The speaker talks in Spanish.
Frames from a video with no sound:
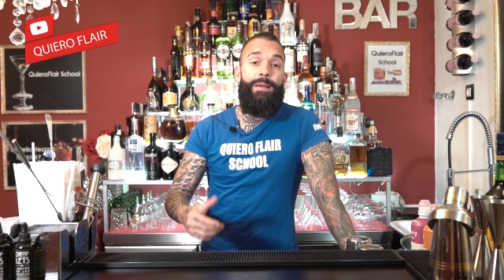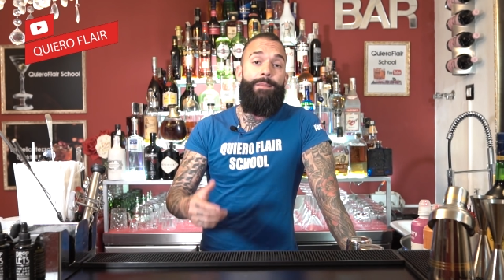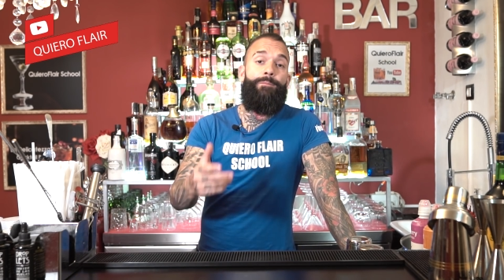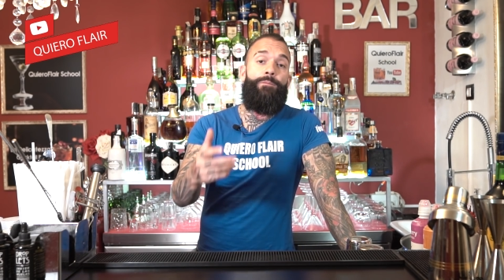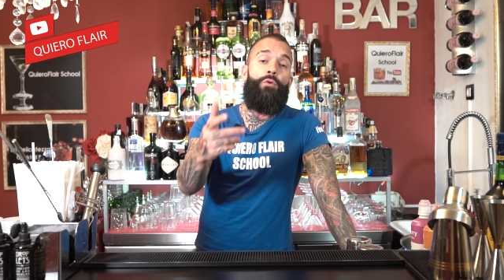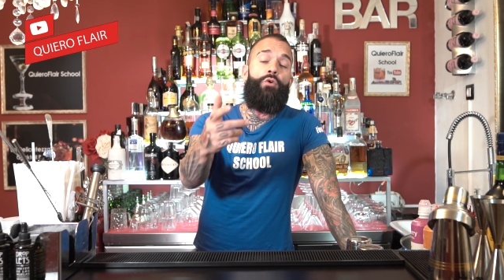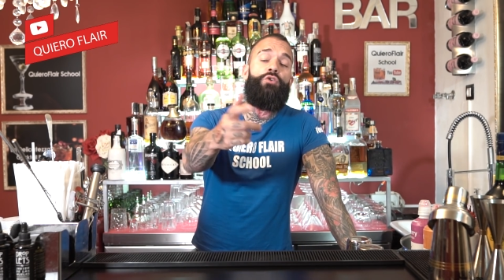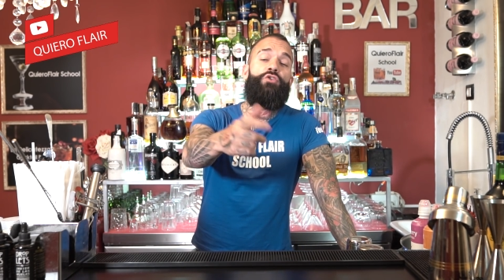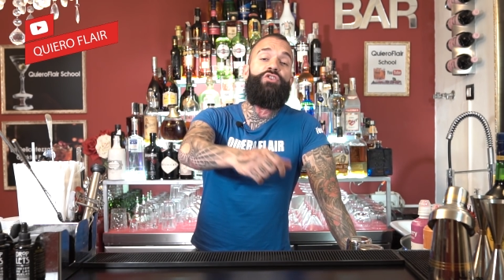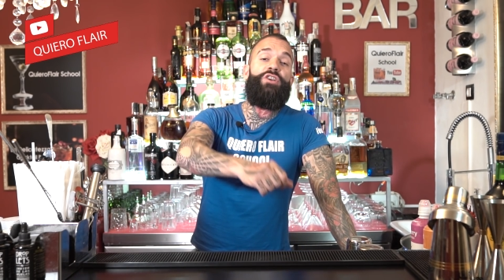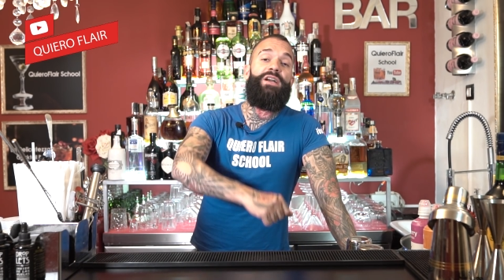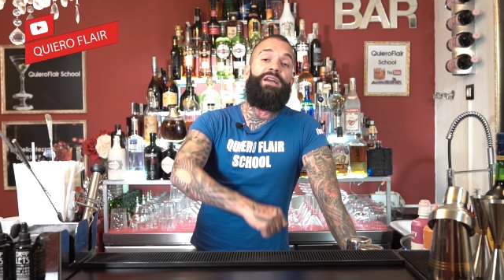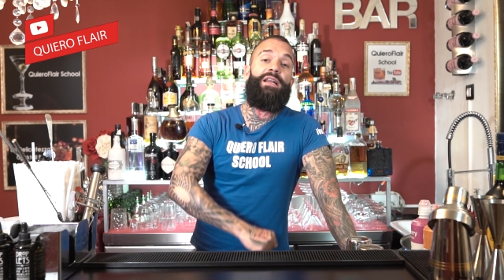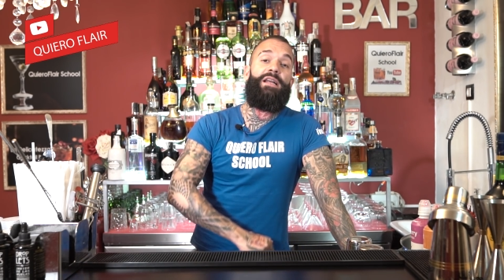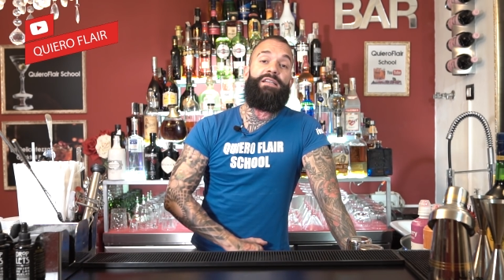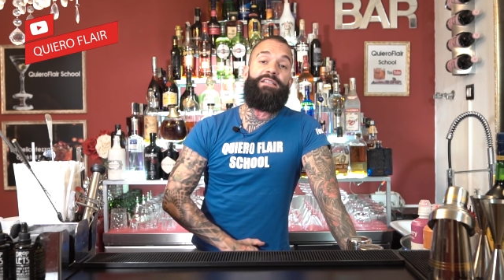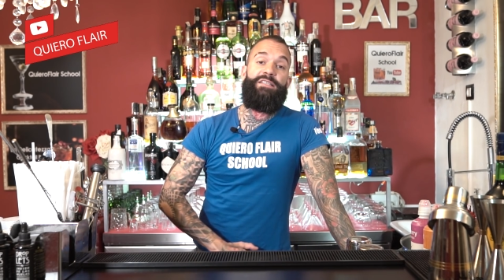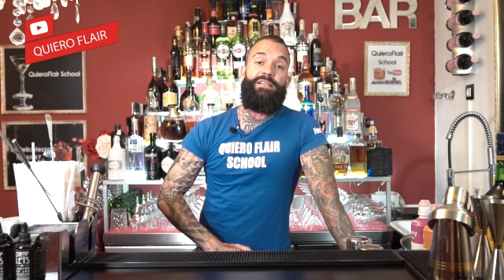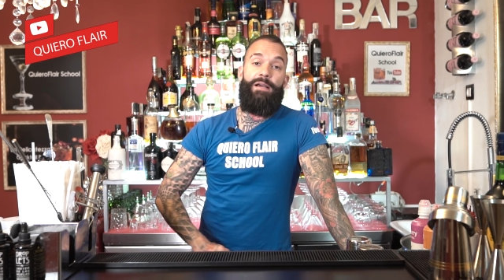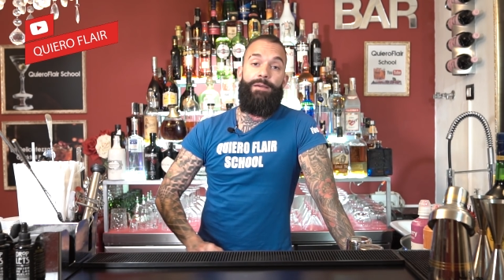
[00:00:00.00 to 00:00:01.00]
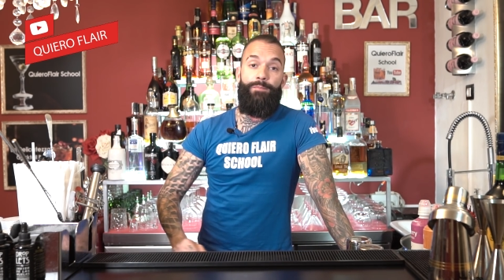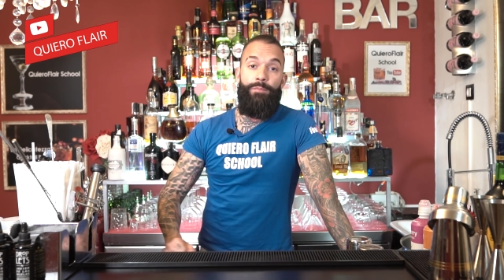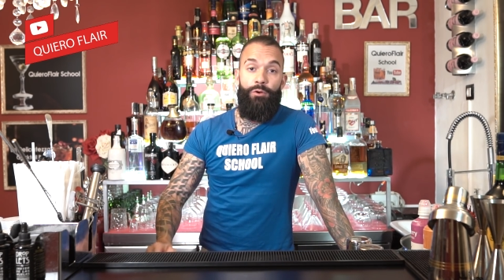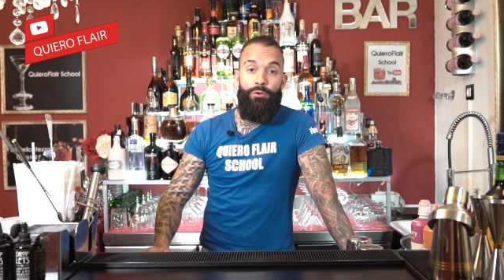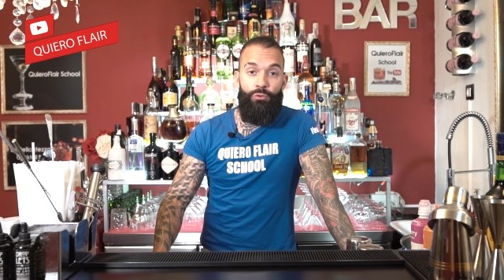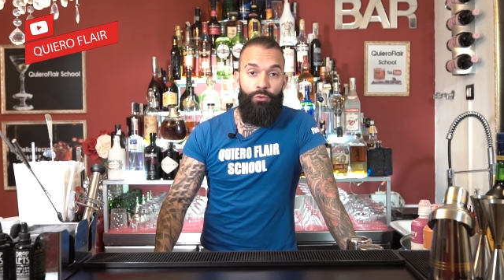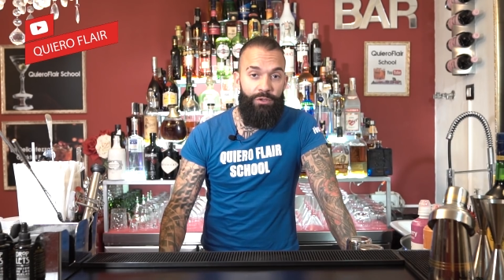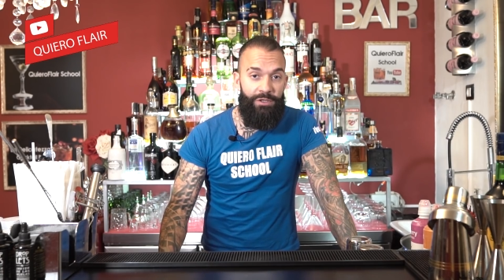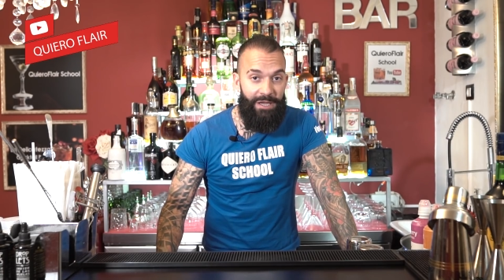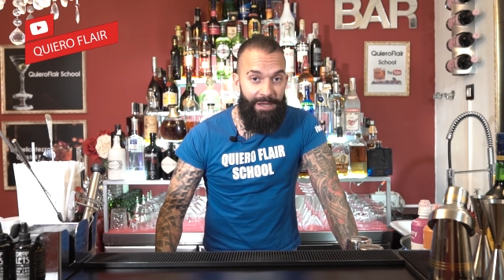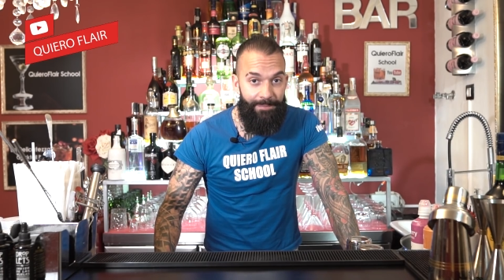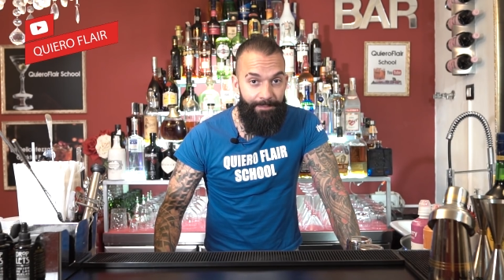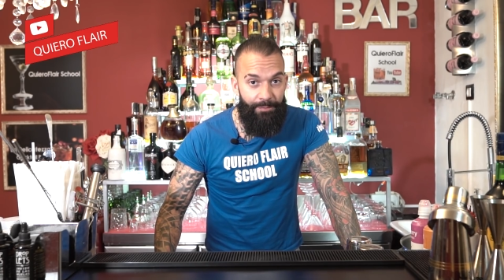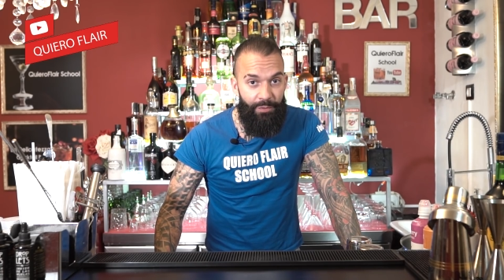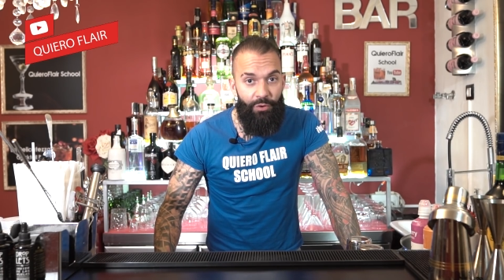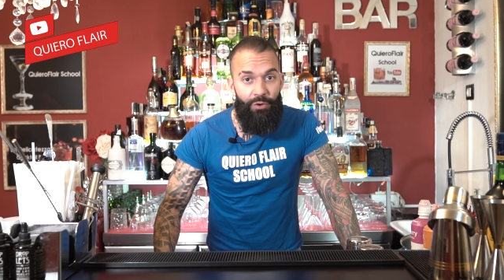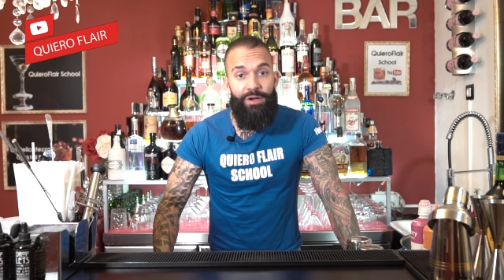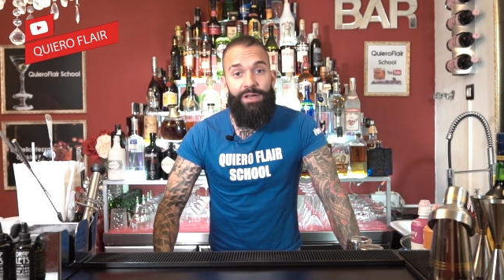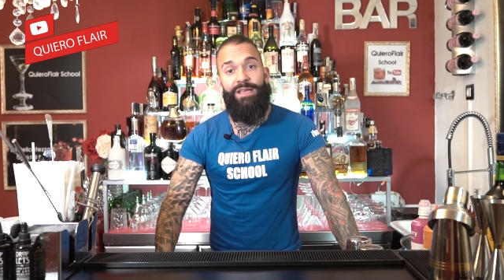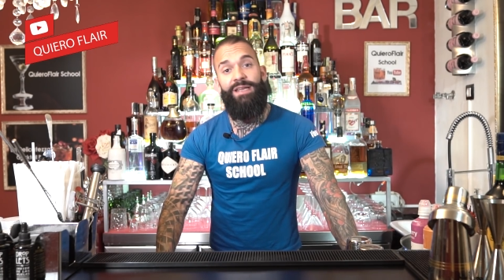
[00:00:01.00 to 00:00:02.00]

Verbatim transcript: Muchas gracias por tu tiempo